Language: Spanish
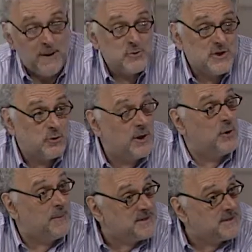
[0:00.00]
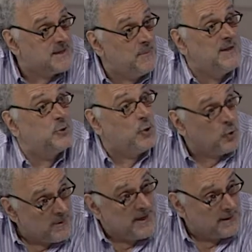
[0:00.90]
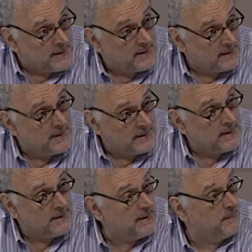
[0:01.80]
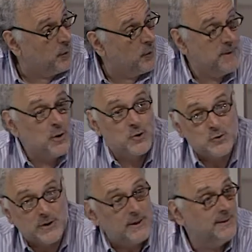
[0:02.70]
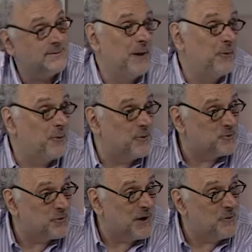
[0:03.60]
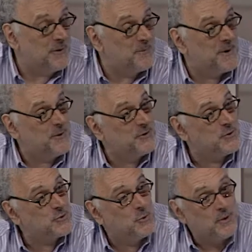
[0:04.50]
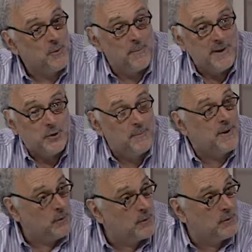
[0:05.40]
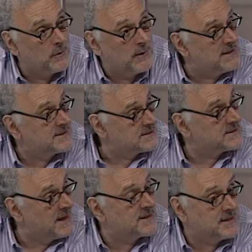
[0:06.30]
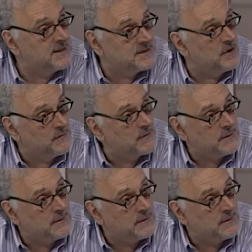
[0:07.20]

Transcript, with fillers: vamos a contar con la presencia del ministro de Economía. Eh, por lo menos, salvo eh, salvo surja algún imprevisto en su último momento, pero él es Axel Kisilov.